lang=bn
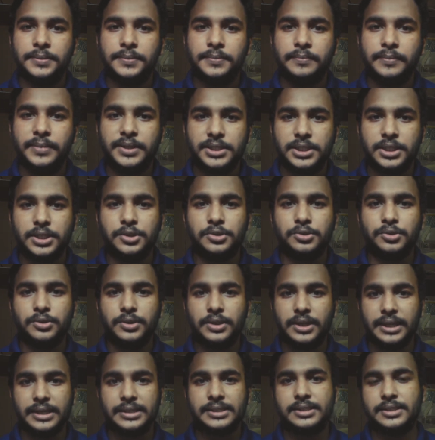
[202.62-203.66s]
বেশ কিছু
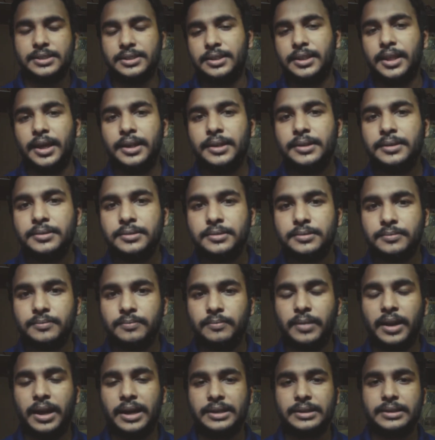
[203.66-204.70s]
টেস্ট দেন
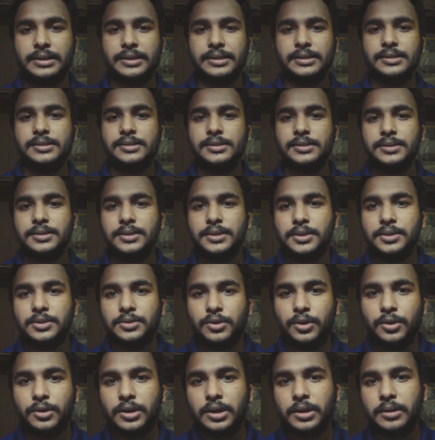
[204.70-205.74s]
ব্লাড টেস্ট
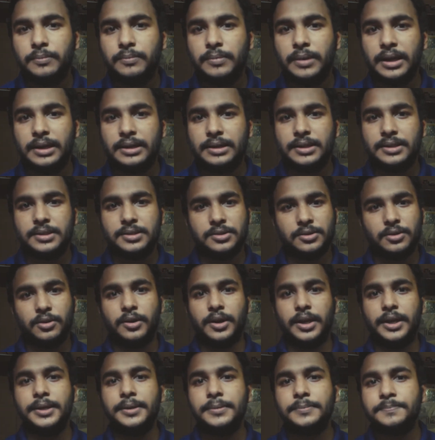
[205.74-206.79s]
তখন আমি ব্লাড টেস্ট
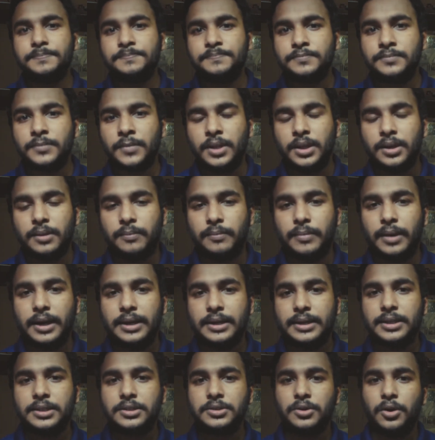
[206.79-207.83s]
করাই ব্লাড
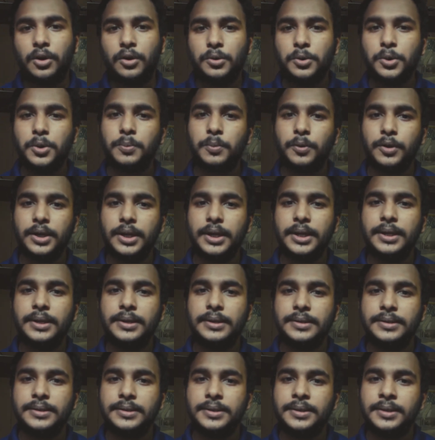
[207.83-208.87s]
টেস্ট করানোর পরে
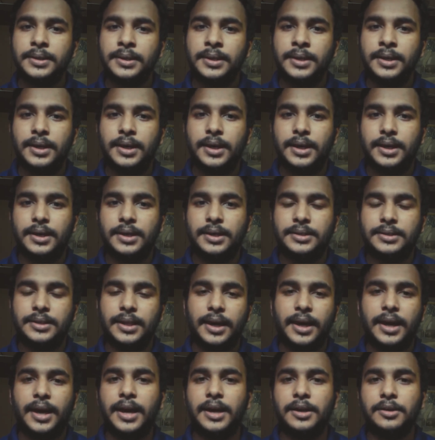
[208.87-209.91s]

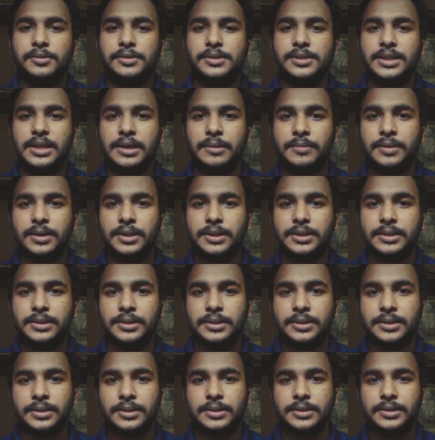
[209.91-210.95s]
দেখা গেল যে আমার
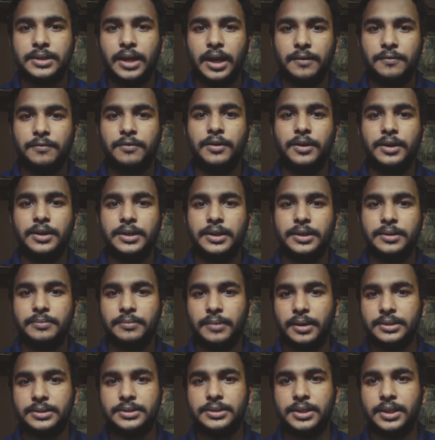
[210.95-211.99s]
টাইফয়েডের
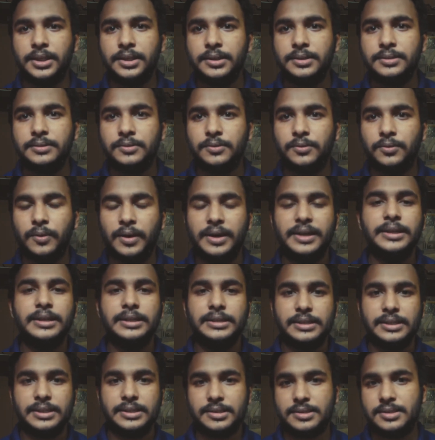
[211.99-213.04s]
মাত্রা ওয়াইডাল
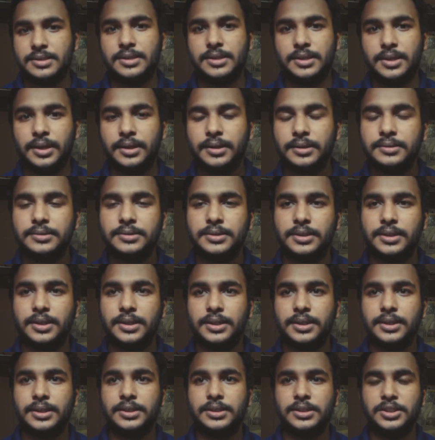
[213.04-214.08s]
টেস্ট যেটা
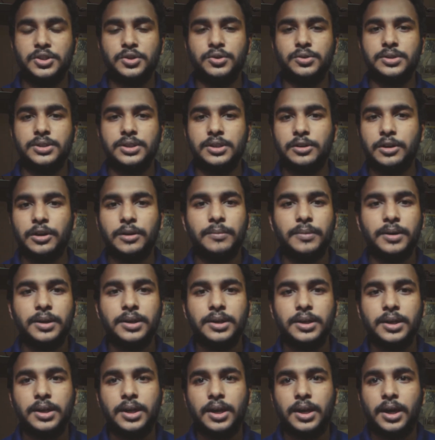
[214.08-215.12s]
সেটাতে টিও ছিল আমার
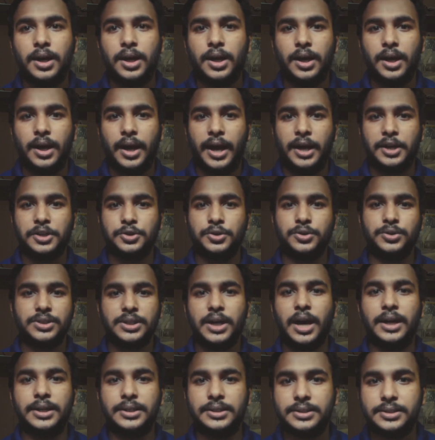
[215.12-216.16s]
একশো
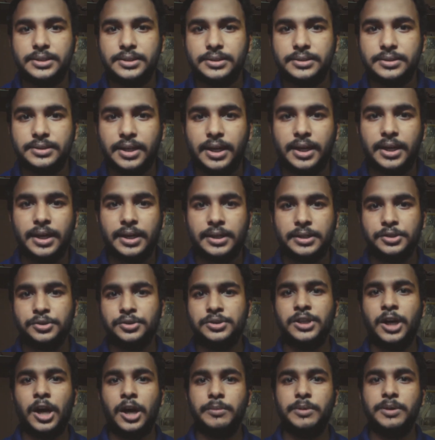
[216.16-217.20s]
ষাট যেখানে একজন
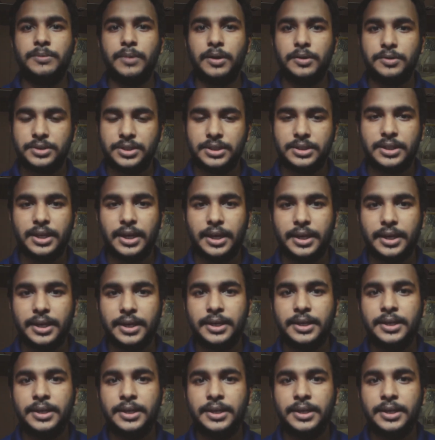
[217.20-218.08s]
স্বাভাবিক মানুষের থাকে